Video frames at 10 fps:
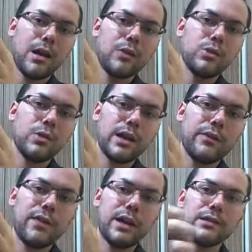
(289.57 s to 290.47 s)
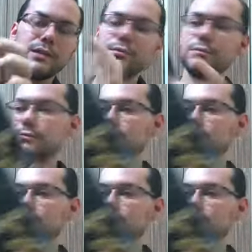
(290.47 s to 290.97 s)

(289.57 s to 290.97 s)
autografada.